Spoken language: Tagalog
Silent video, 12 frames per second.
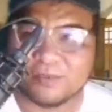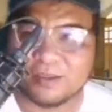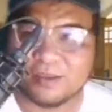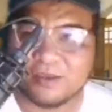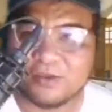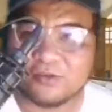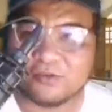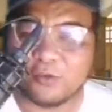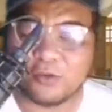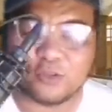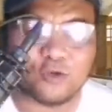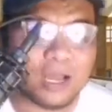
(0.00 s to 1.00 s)
So ito
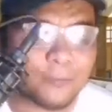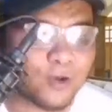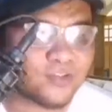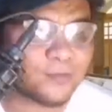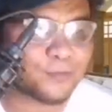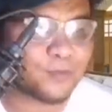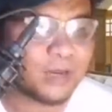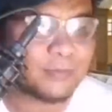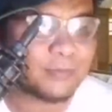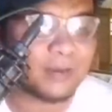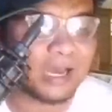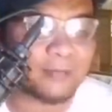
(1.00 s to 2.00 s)
nga po kasi yung problema mga
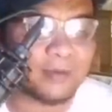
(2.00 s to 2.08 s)
kababayan.